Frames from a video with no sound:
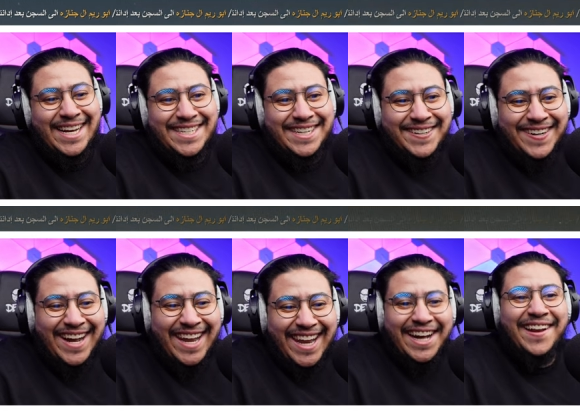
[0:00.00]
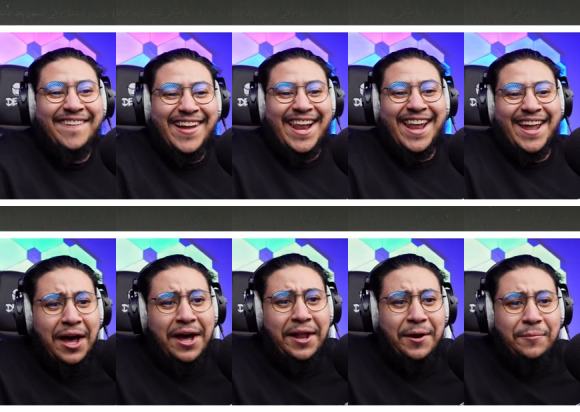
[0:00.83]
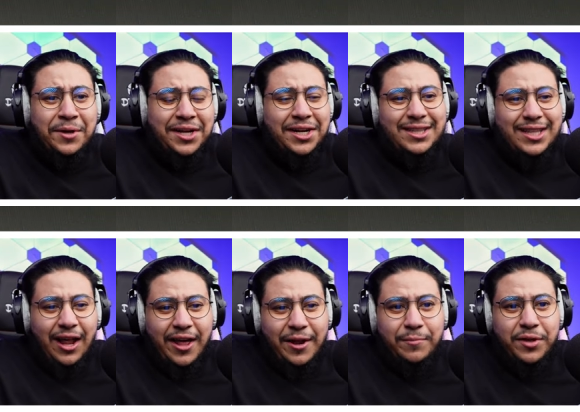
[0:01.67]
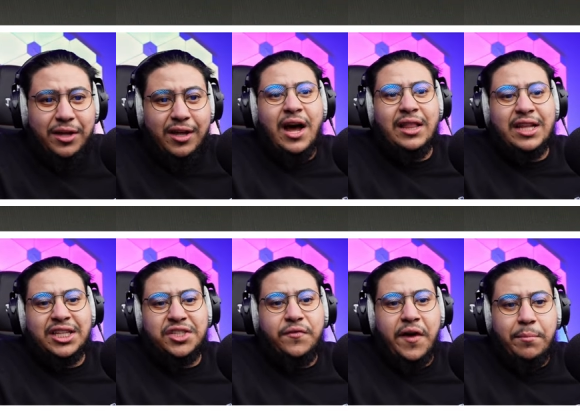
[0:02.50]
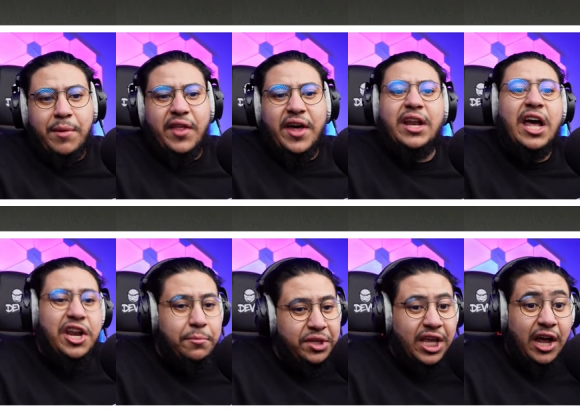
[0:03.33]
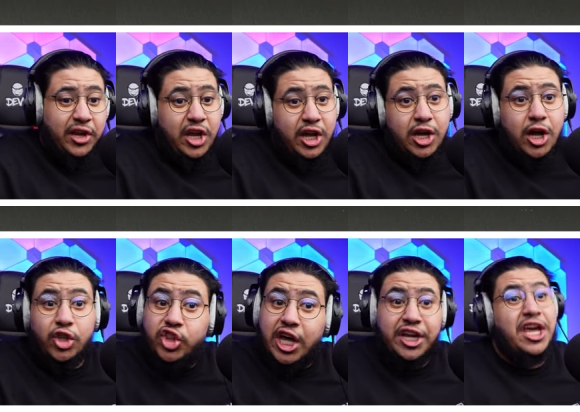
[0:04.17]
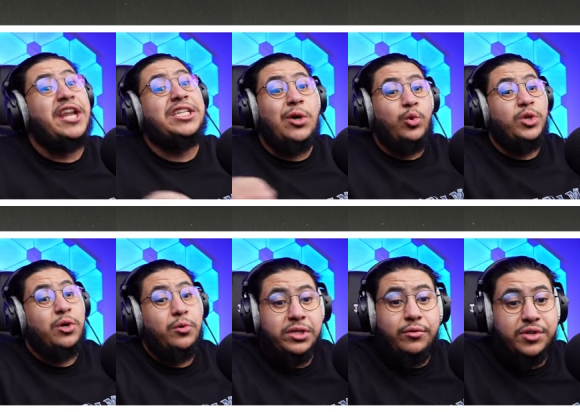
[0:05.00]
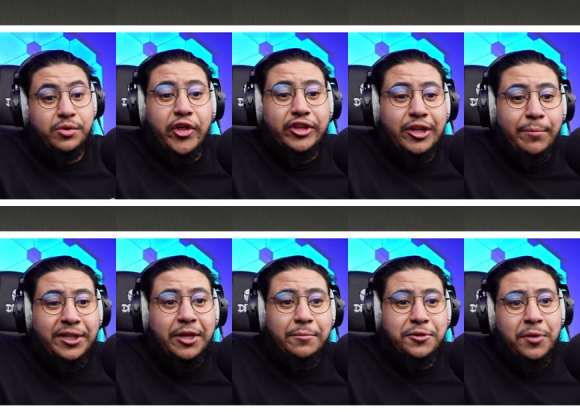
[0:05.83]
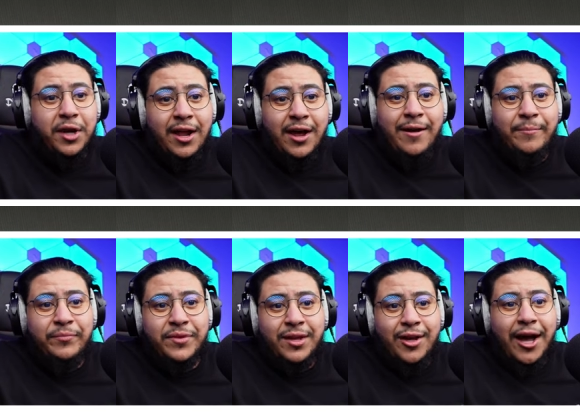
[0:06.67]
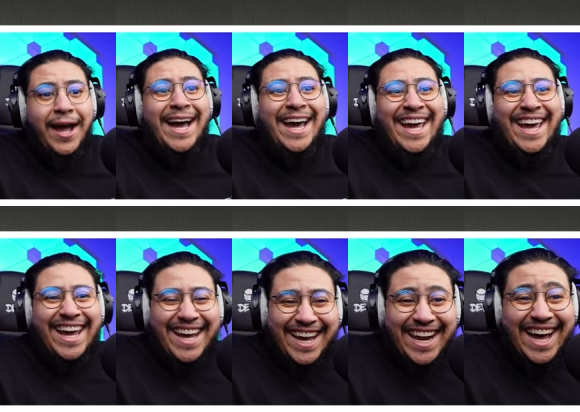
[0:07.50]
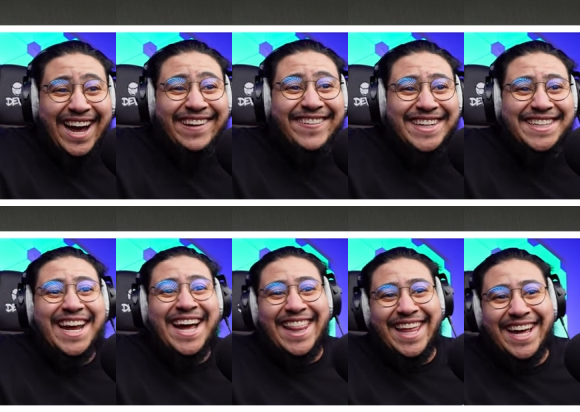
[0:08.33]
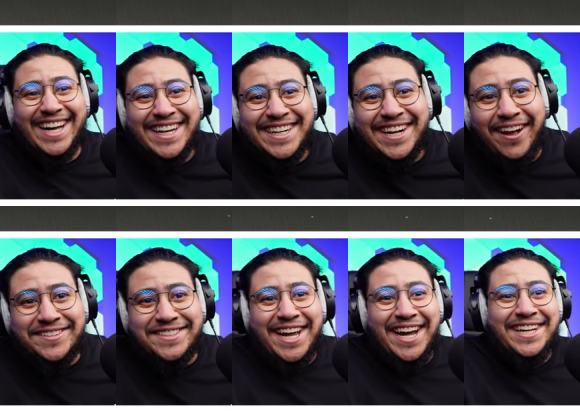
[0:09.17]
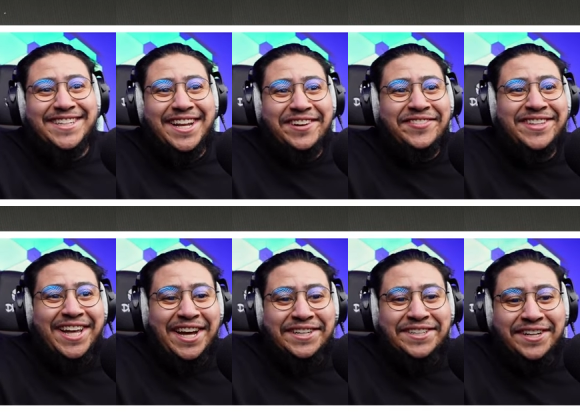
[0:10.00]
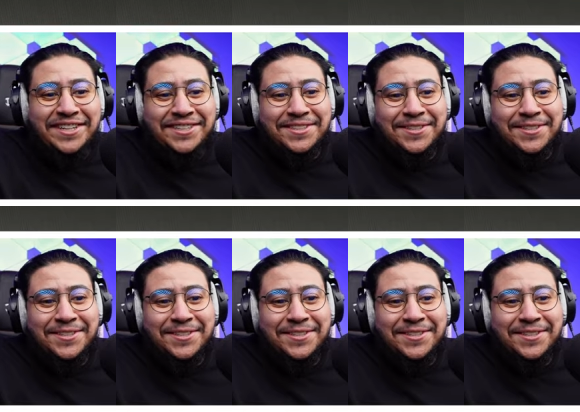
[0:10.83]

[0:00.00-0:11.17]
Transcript: الجوال هلا والله عربي نحط العربي ما حطيت صفار مظهر لا نبي دارك يا عيال الدارك انا جوي جوي جوي جوي ضغط البدء بسم الله هيك يا لايف ايش هذا 15 ل 14 وش